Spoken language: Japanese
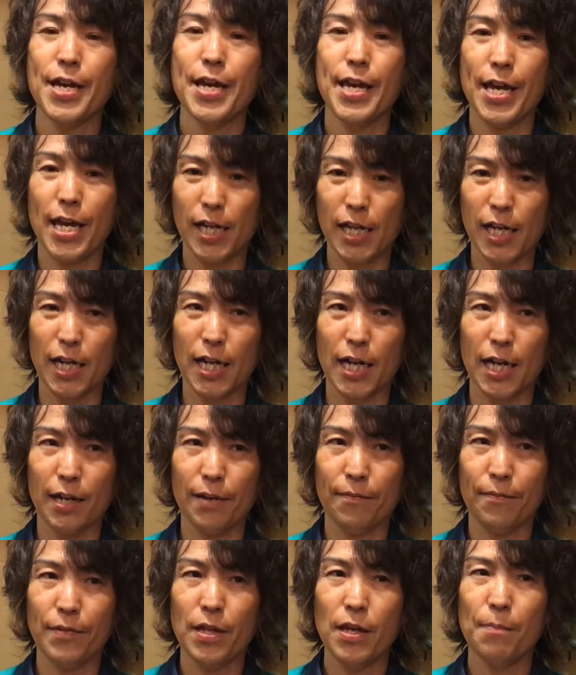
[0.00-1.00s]

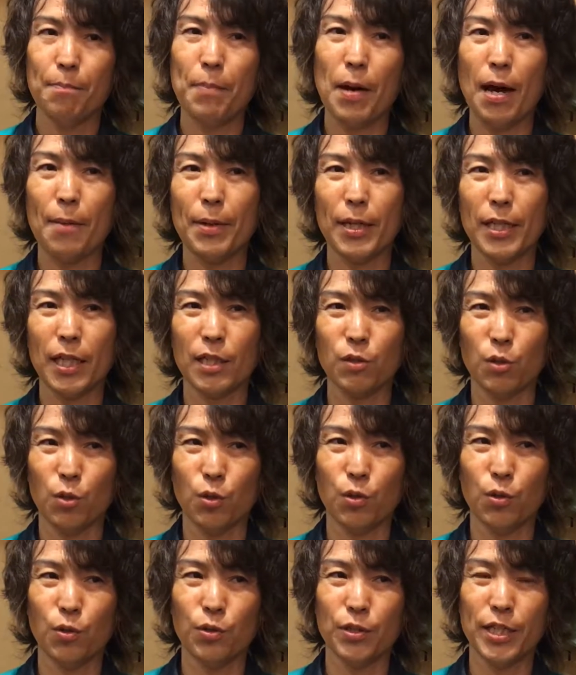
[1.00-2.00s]
ヘアカラー、パーマなど
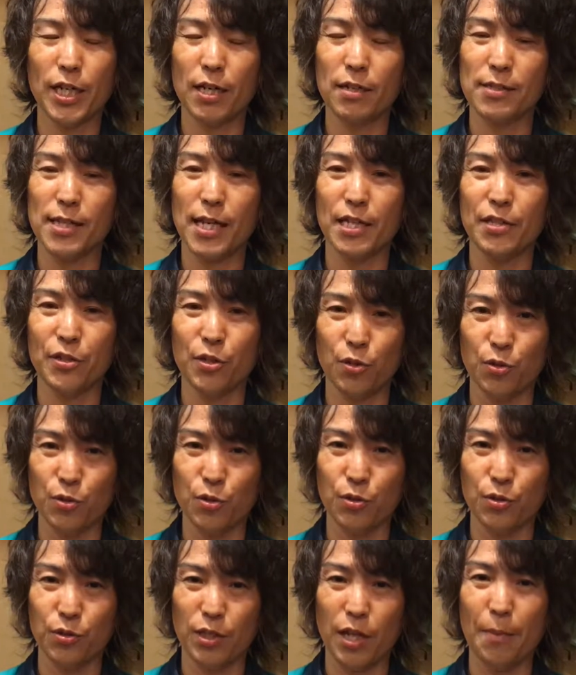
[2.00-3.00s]
の薬剤によ
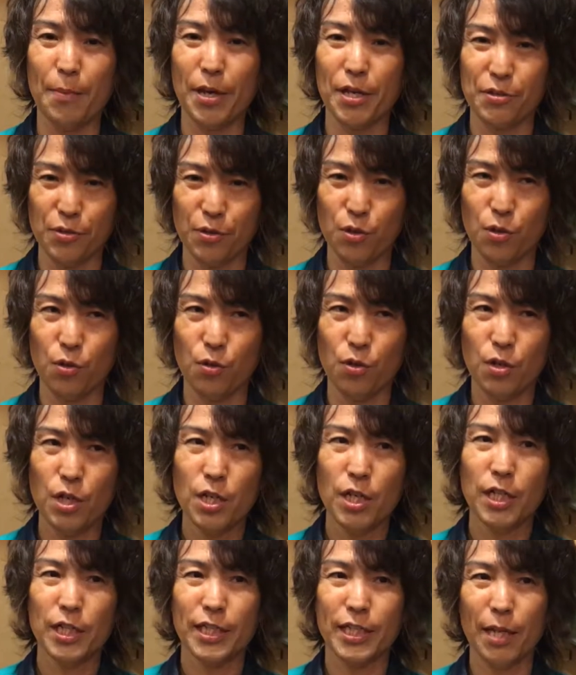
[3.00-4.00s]
るダメージを
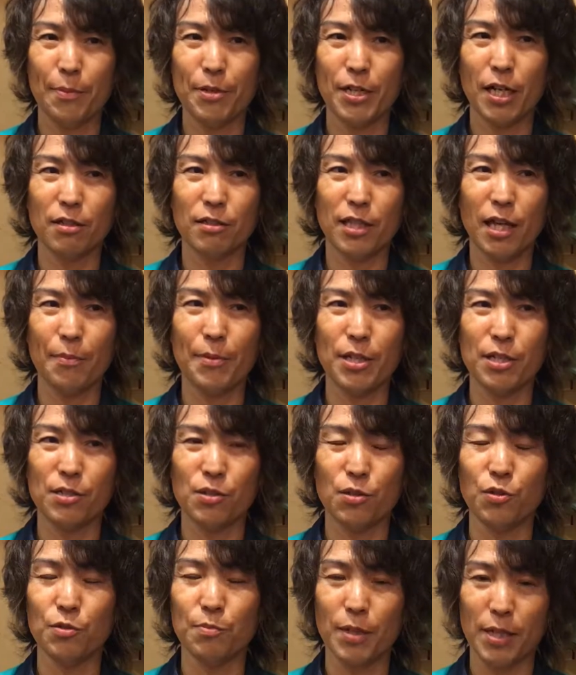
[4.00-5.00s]
ケミカルダメージ
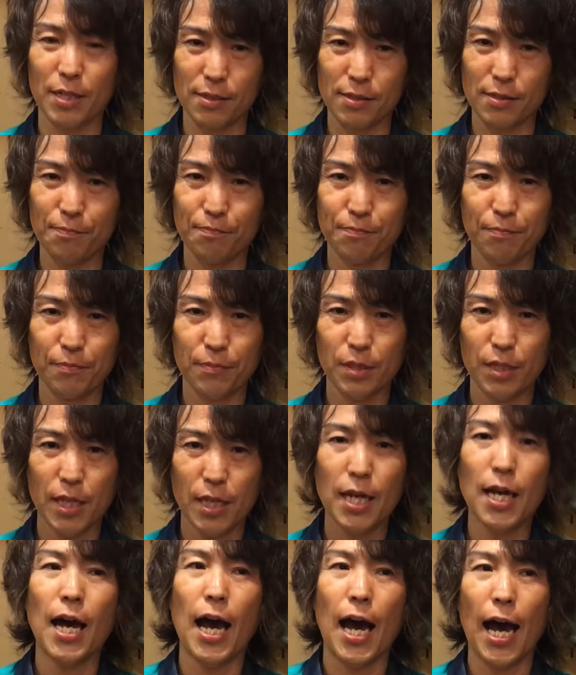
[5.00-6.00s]
と言います。
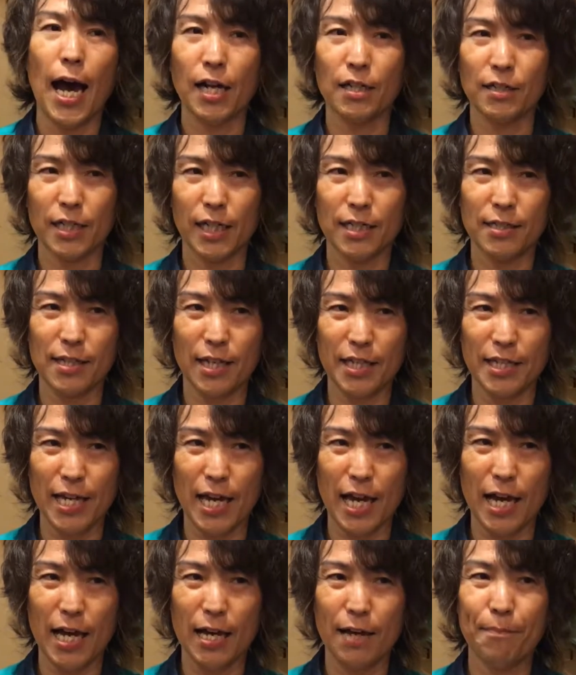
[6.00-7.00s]
アルカリ剤
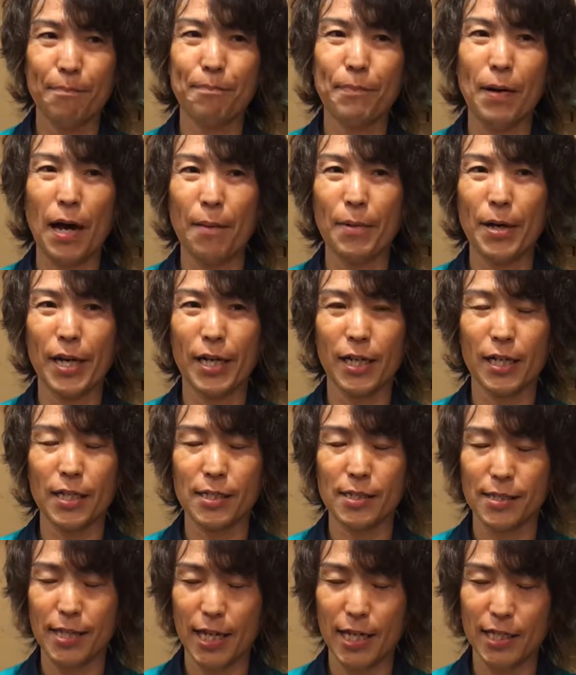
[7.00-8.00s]
やパーマ
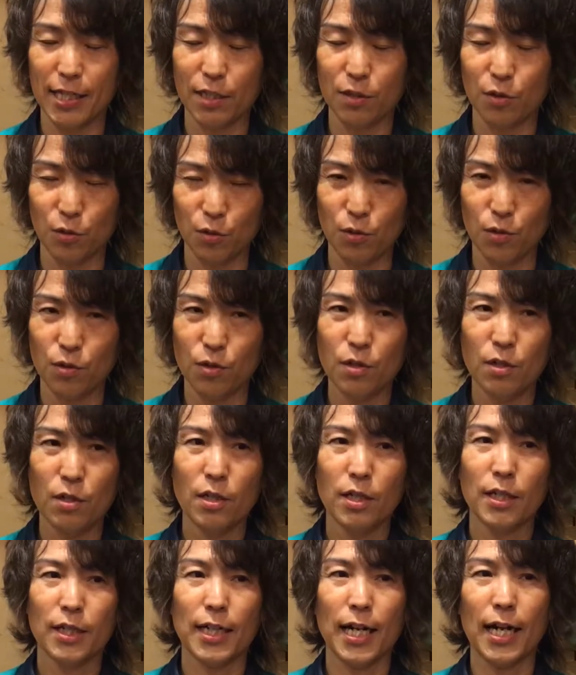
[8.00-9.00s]
剤などの
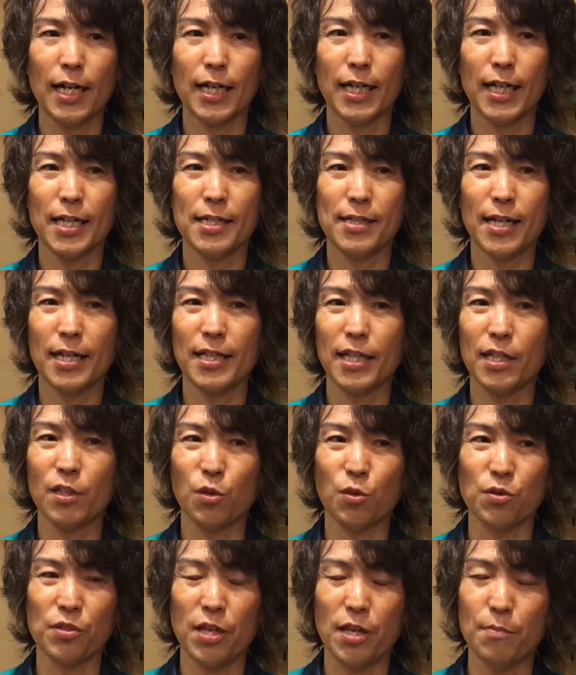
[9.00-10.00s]
還元剤な
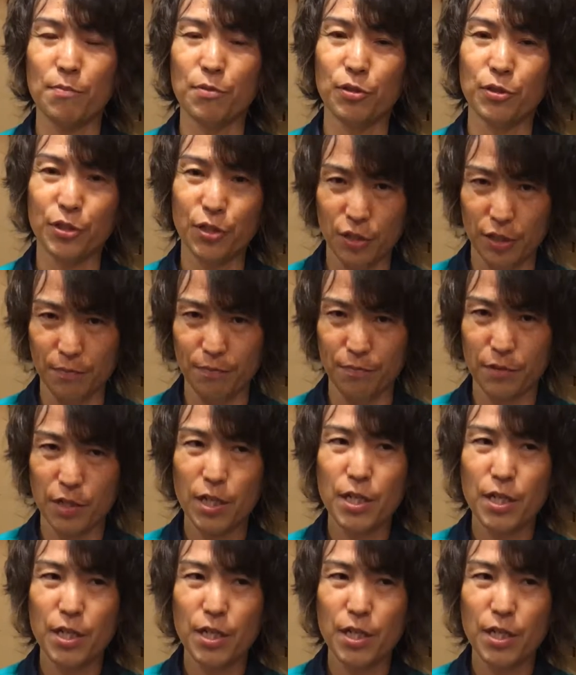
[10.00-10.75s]
どの成分により、